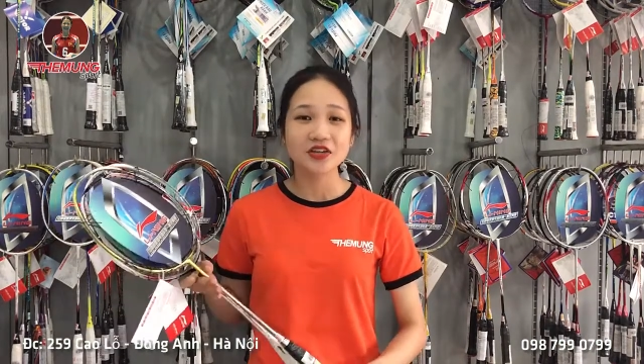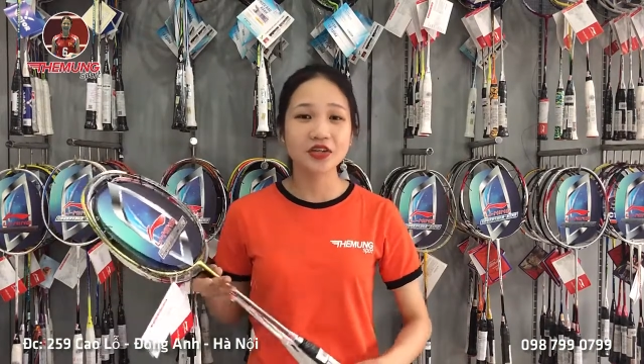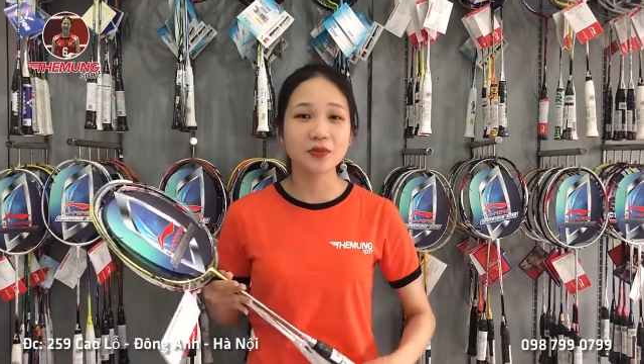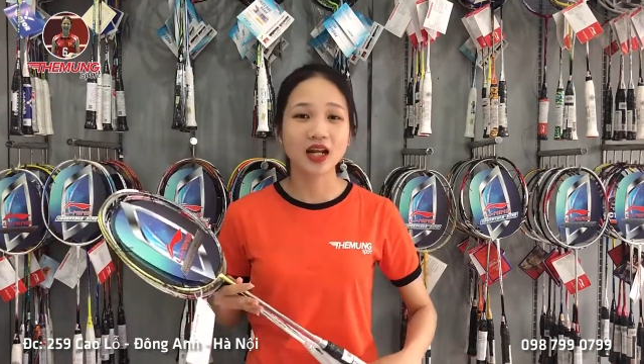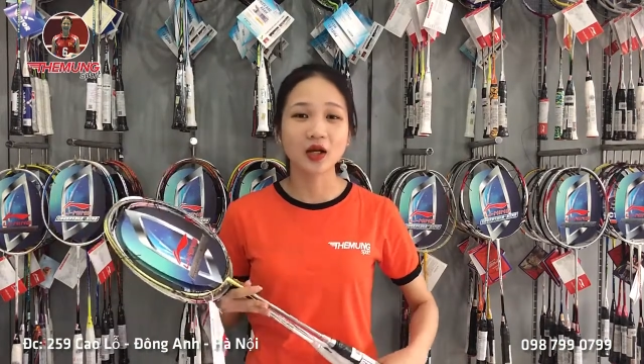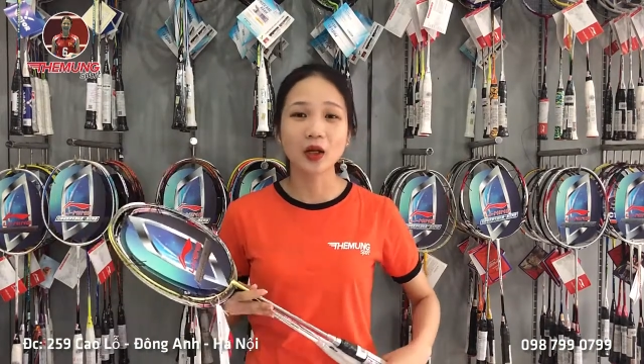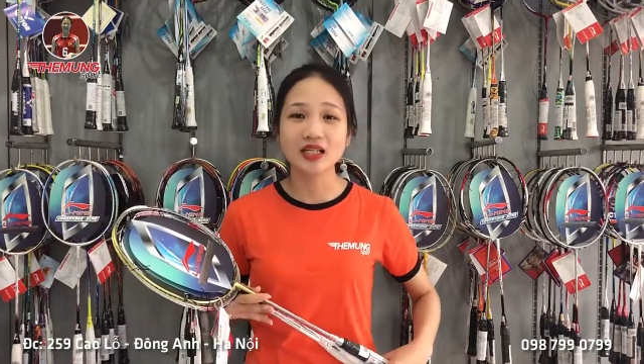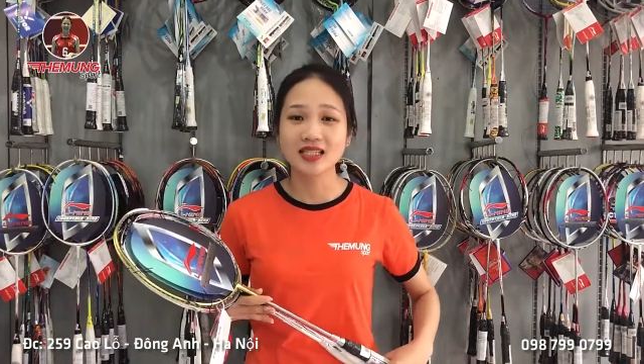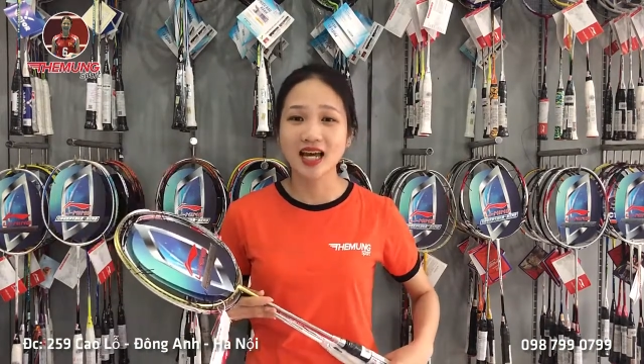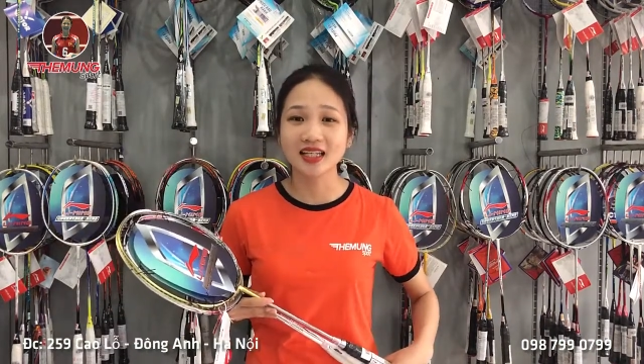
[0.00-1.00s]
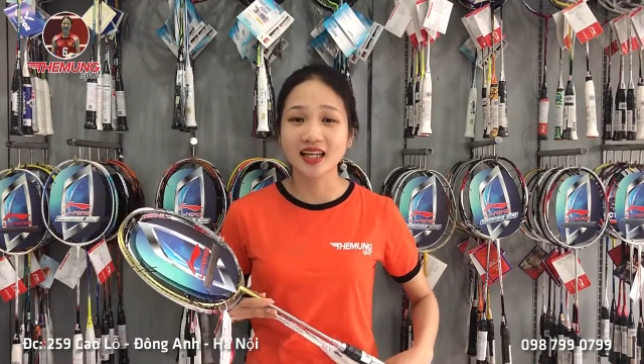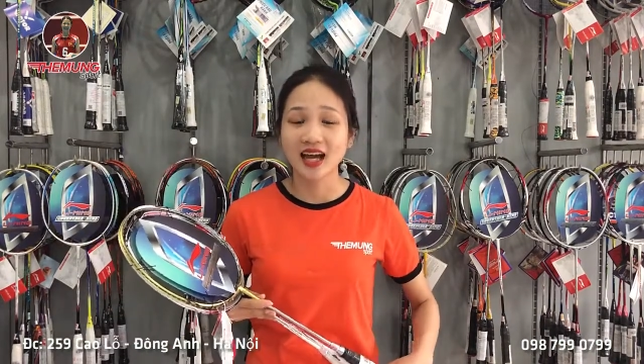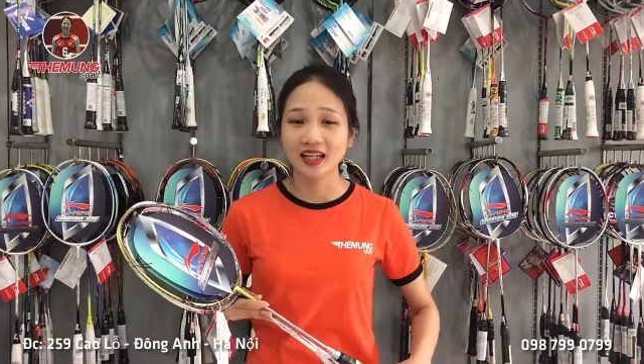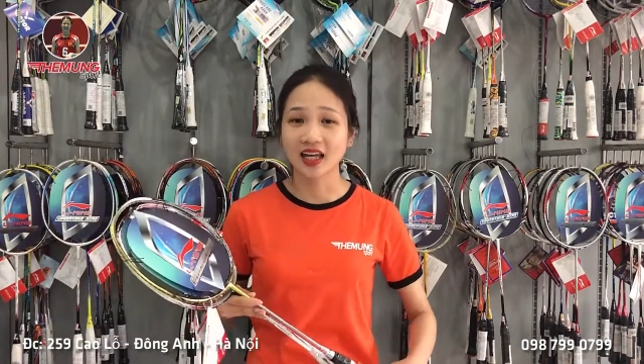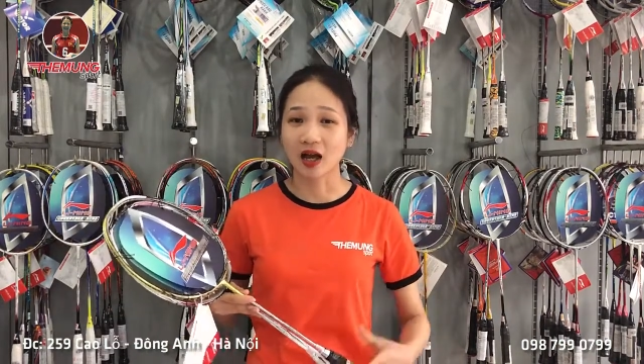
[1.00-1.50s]
Như mình đã nói ở trên
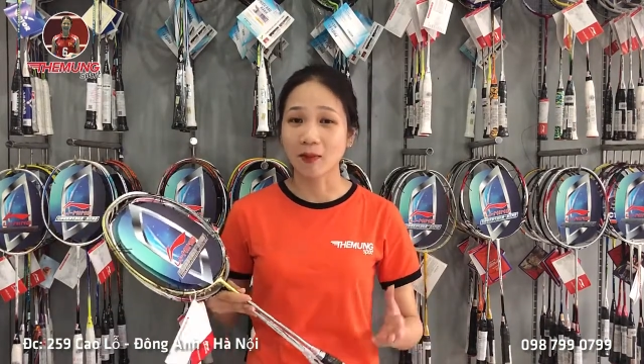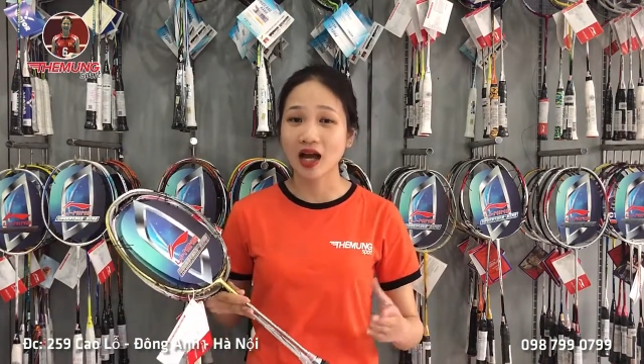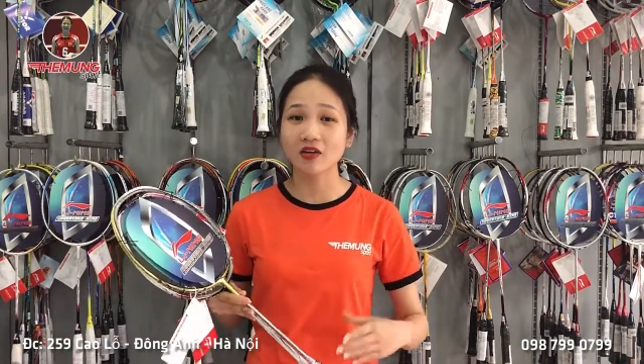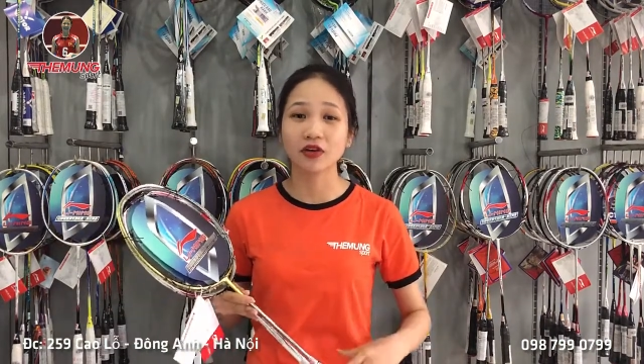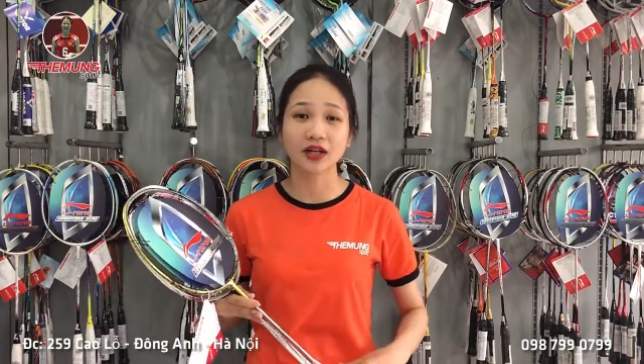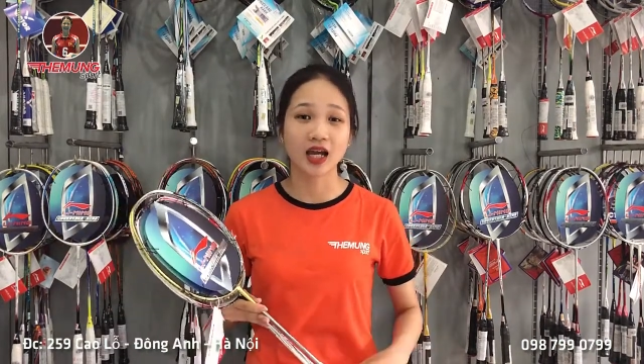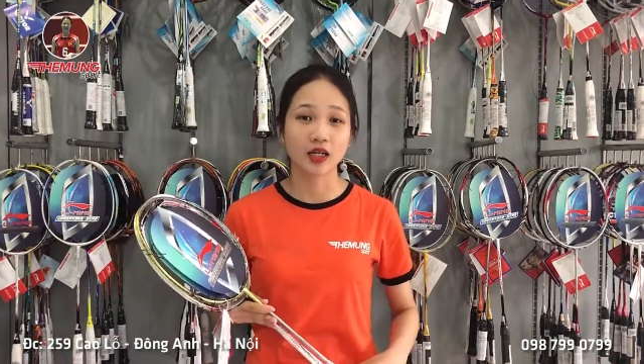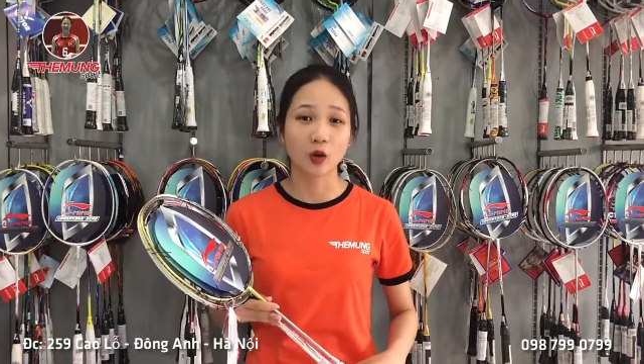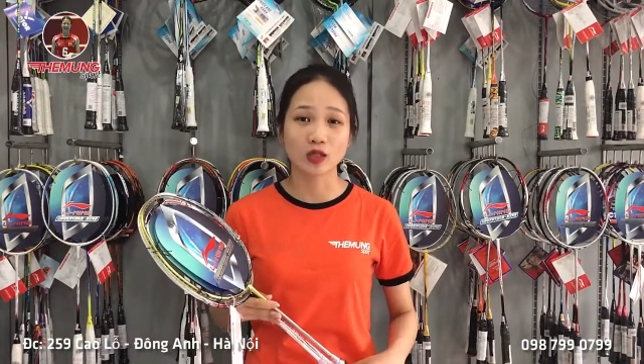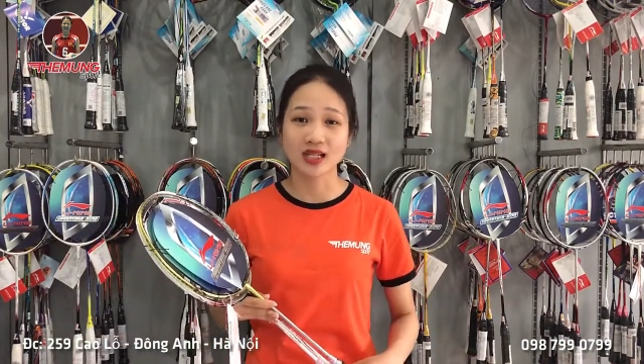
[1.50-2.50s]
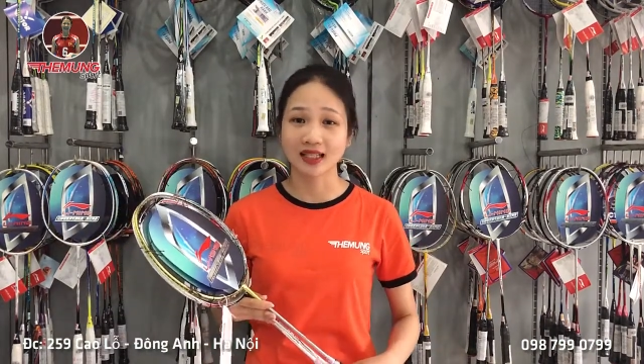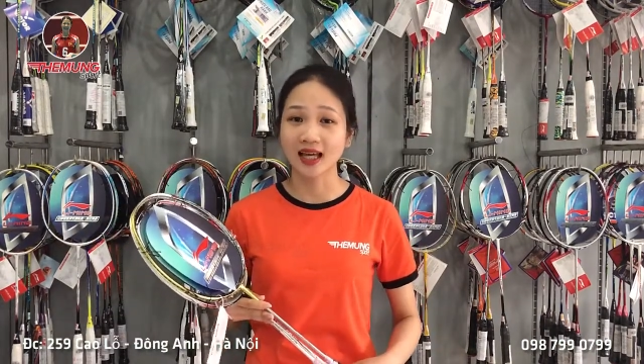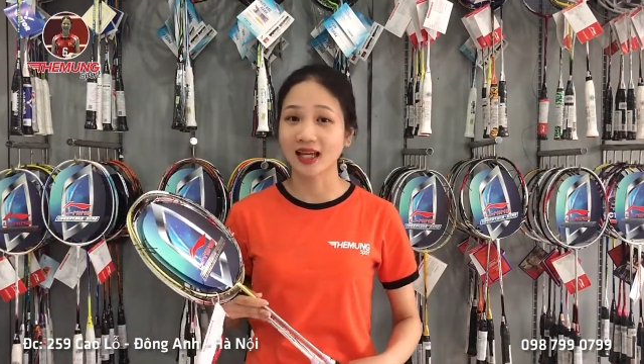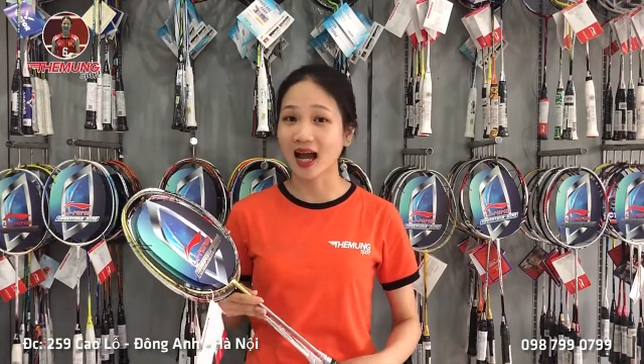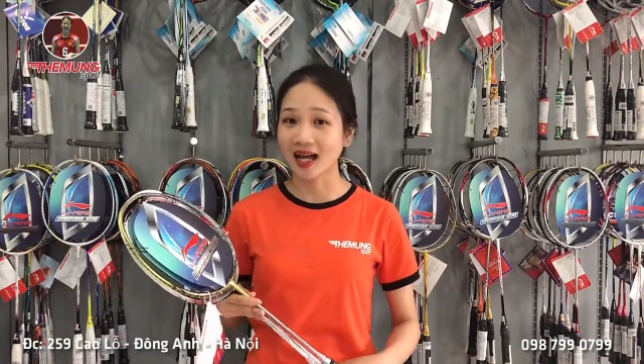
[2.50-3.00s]
thì cả ba cây vợt này đều có giá
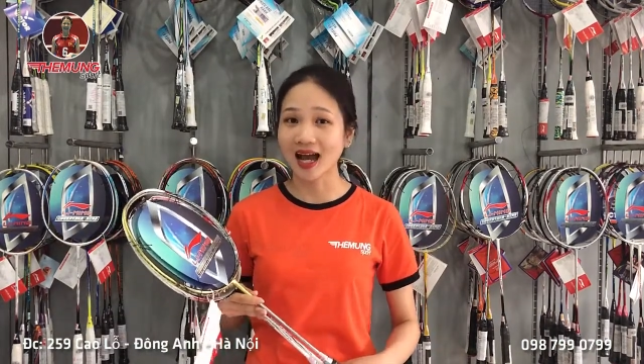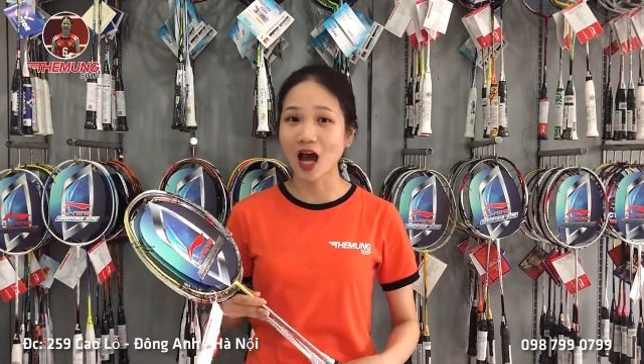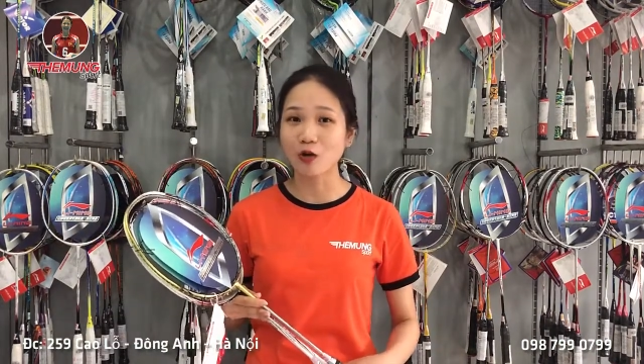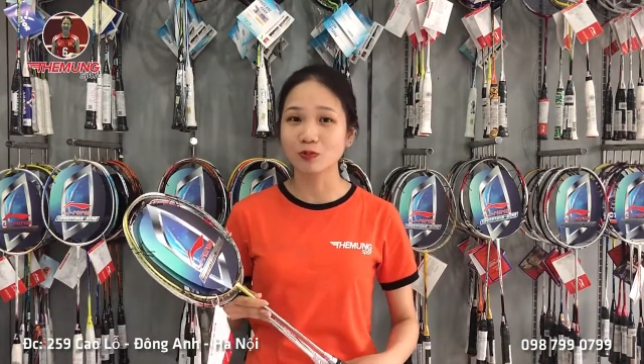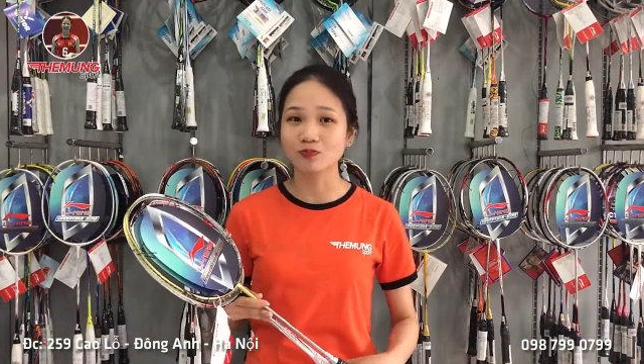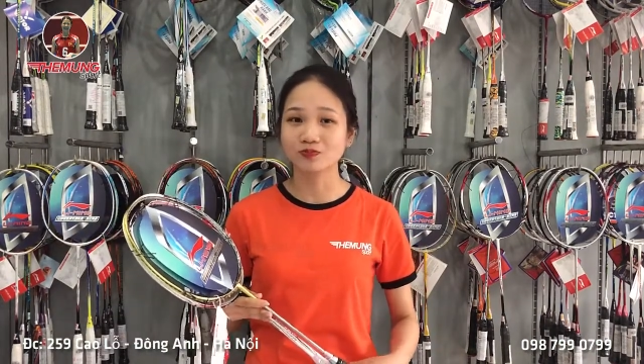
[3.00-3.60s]
thành khá cao.